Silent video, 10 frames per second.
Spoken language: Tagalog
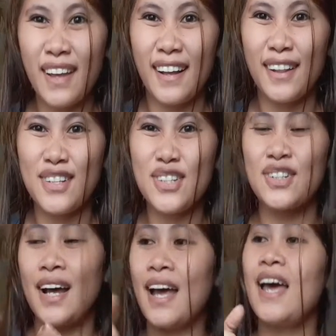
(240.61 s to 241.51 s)
English
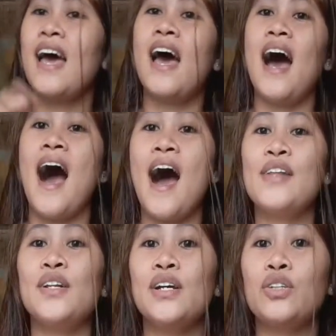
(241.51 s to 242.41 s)
yun na. Ah.
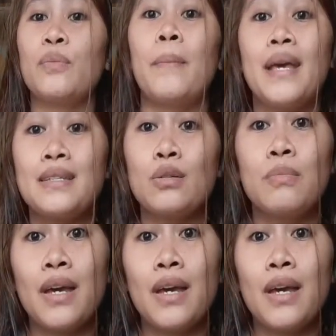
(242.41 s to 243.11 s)
Ano lang ito, based on